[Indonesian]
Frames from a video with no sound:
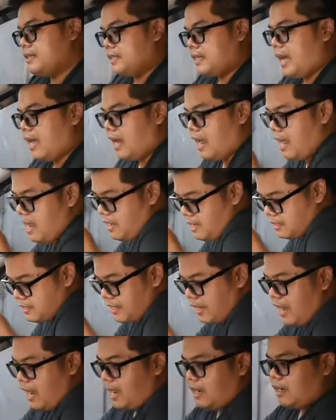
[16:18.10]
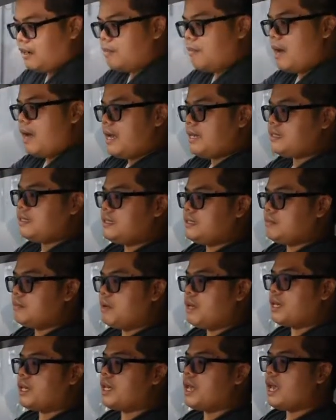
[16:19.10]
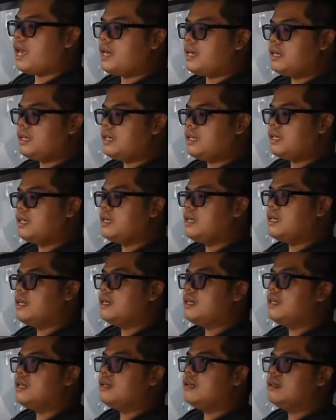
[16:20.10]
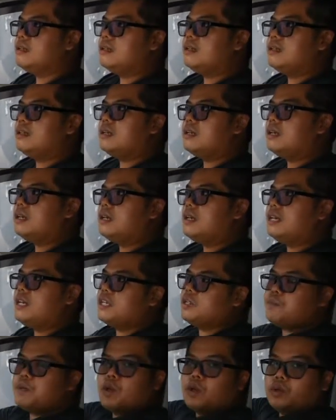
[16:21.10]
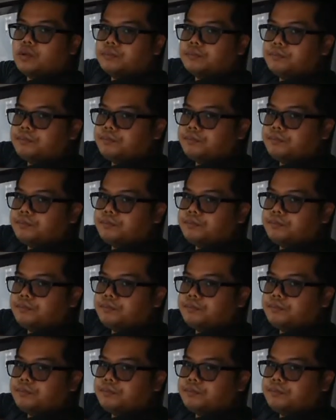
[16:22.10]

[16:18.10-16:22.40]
sekarang saya akan ngebahas bagian ini spion.